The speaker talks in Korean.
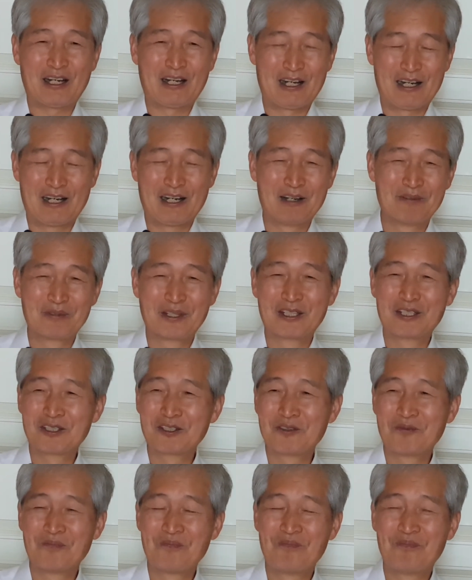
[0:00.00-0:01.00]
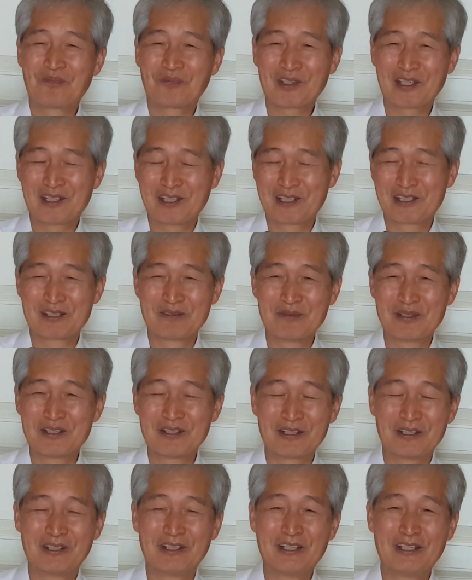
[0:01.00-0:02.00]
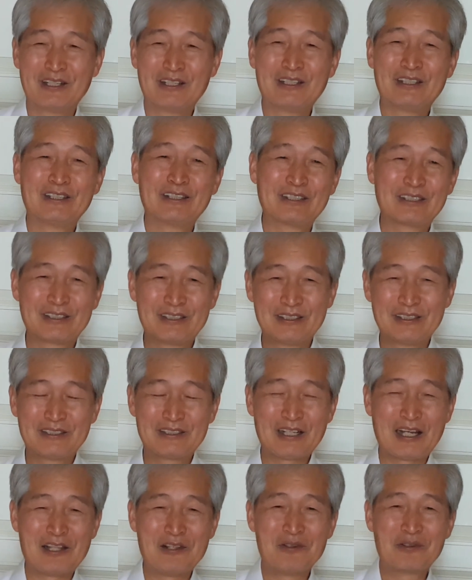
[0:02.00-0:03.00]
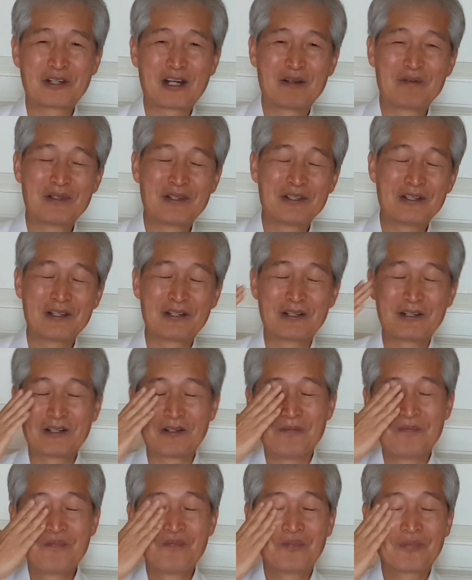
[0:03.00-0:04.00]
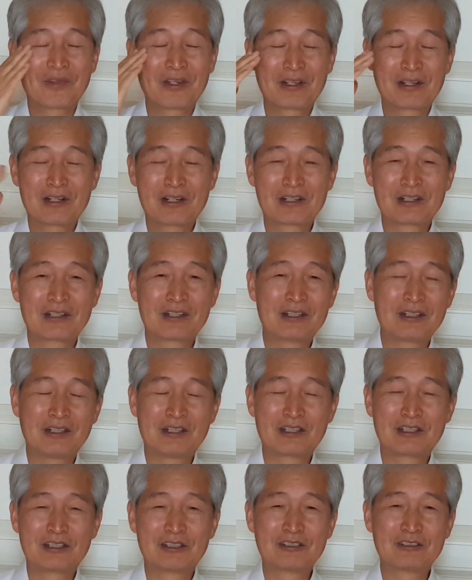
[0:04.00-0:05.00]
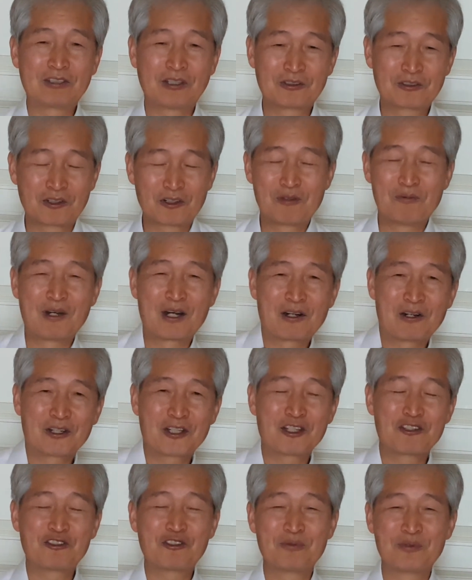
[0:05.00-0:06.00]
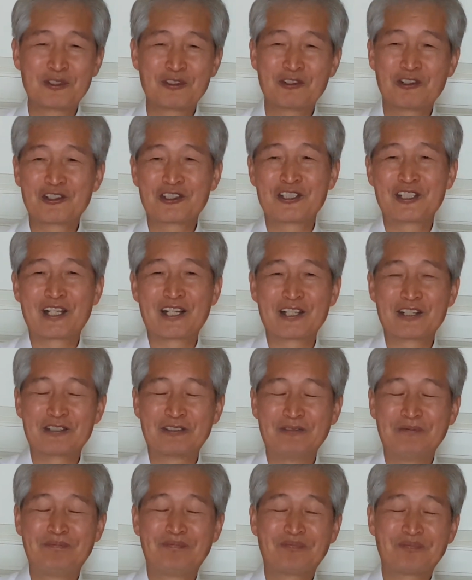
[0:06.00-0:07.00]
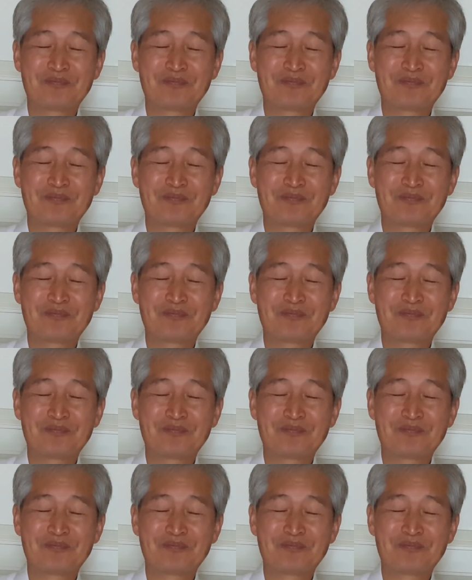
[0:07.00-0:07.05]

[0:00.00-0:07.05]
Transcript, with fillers: 아멘 그러면서 그 찬송하면서 그 어, 저절로 막 어깨춤이 추워지잖아요.